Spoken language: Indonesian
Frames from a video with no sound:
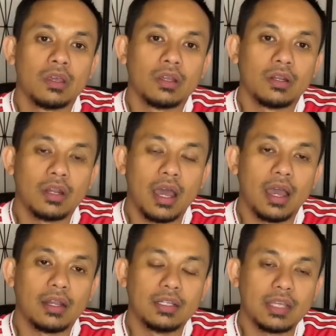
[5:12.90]

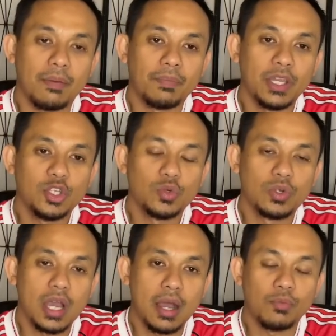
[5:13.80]
Nah, di samping
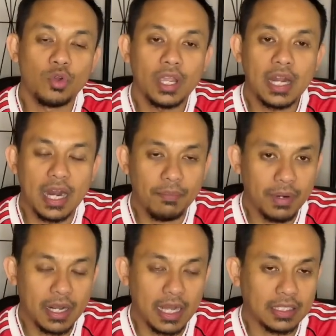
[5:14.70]
juga mungkin ada
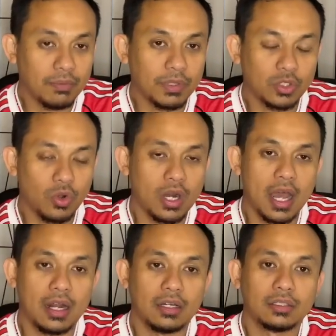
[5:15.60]
pendekatan
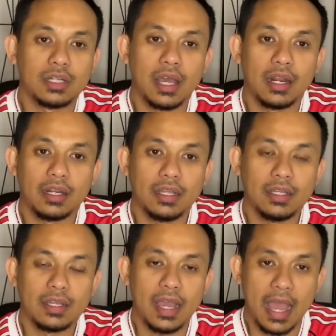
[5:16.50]
personal
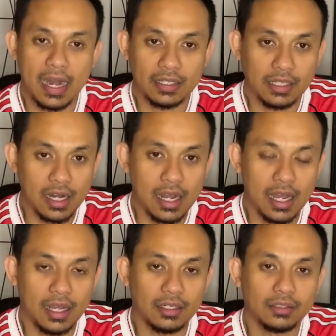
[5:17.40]
dari Erik Ten
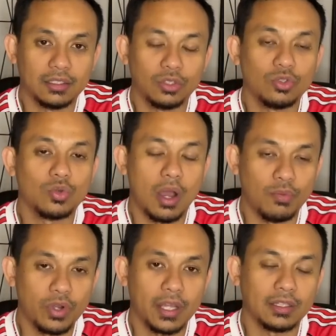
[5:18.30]
Hag. Itu juga
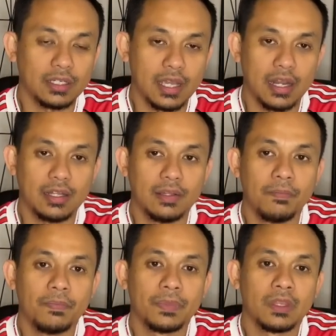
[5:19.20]
mungkin terjadi.
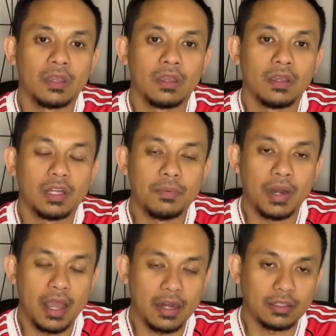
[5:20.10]
Di
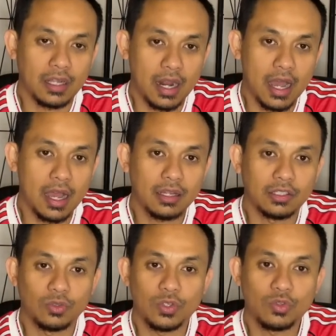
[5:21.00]
mana Erik Ten
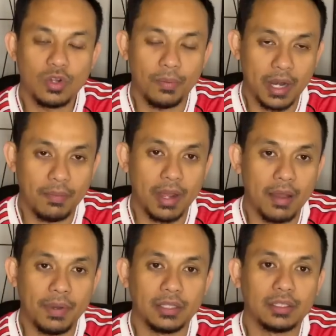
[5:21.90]
Hag tentunya sudah pernah
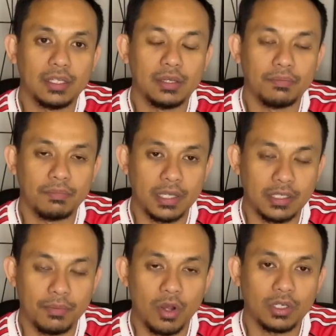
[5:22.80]
mengamati
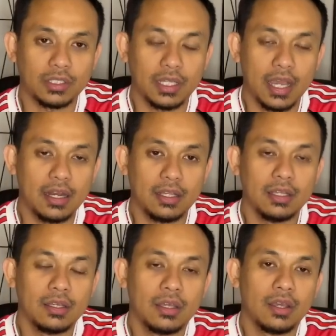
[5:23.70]
Mason Mount ketika
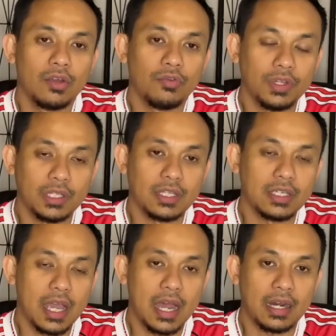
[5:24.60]
di
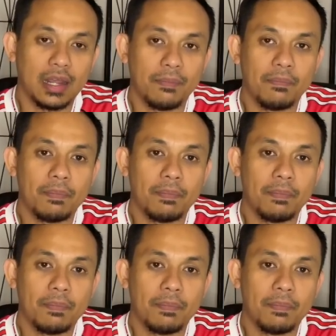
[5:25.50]
VTC Arnhem.